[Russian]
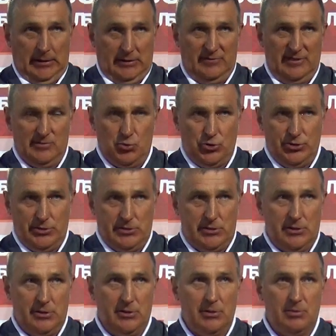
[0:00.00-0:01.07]

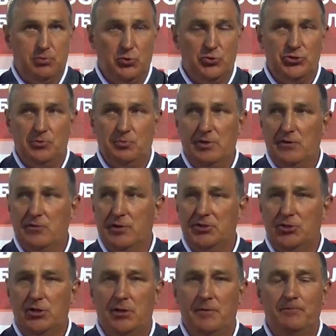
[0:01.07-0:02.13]
возможность получить первые
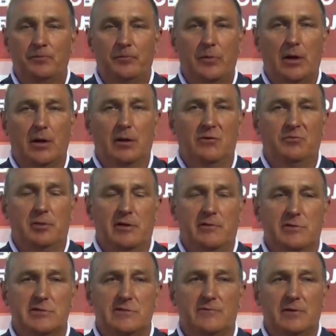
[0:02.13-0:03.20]
очки э, в
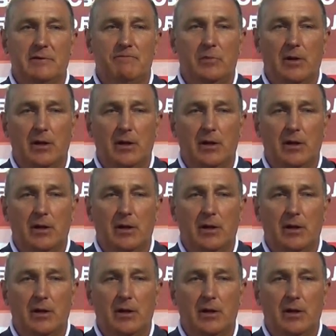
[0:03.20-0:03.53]
первенстве.